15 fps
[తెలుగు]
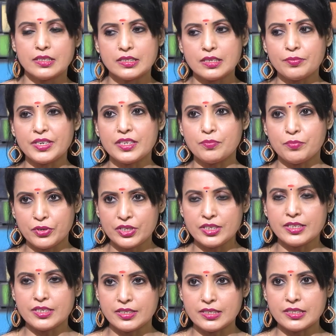సార్ మరి ఇప్పుడు
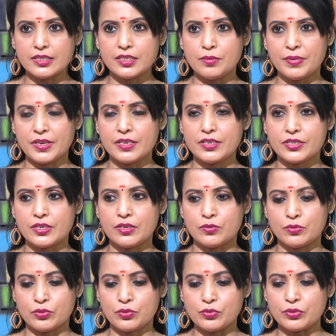ఈ జేఈ పరీక్షలు
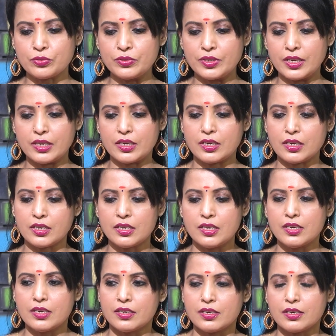చూసుకుంటే కన్నా
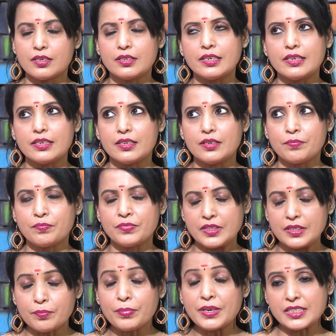అంటే
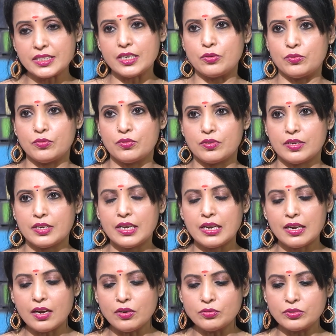ప్రశ్నలు
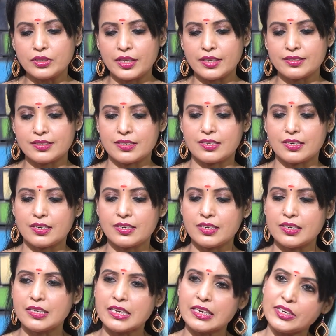ఎలా ఉంటాయి సార్
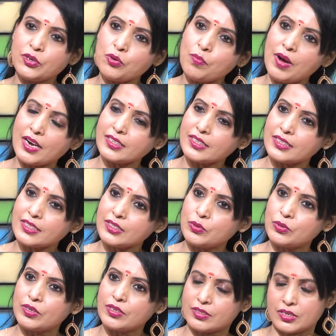అంటే నెగిటివ్ మార్కెటింగ్
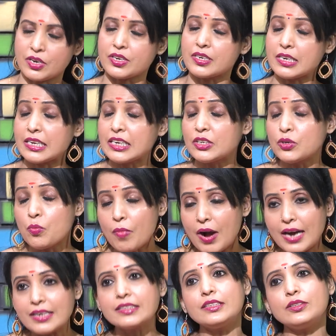కూడా సారీ నెగిటివ్
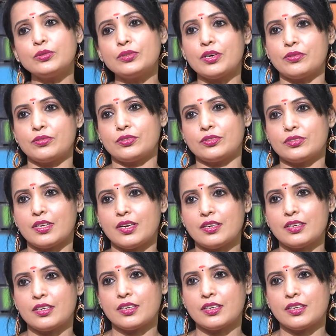మార్కింగ్ కూడా ఉంటుందా